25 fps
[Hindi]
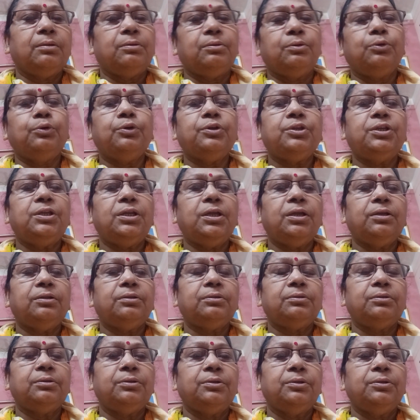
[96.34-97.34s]
हो गया
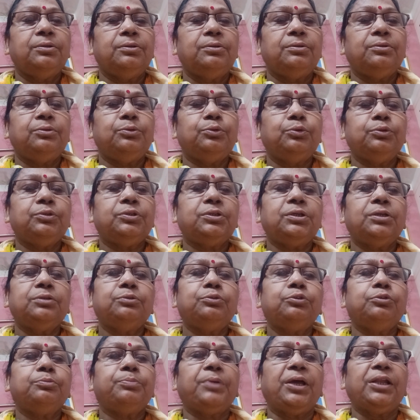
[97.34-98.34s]
दूध का
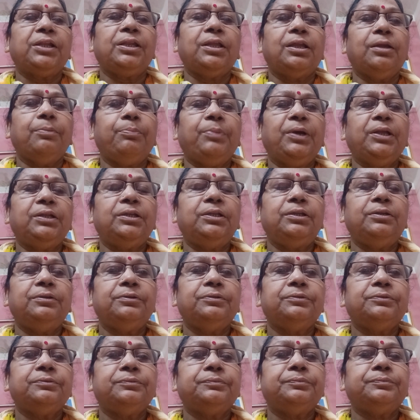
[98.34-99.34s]
दूध पानी का पानी
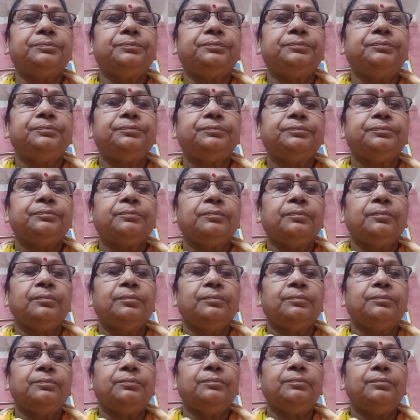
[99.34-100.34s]

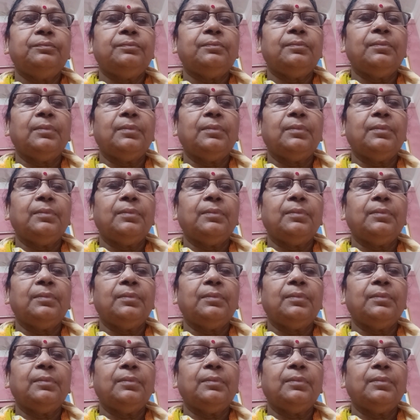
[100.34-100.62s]
तुम हम्म?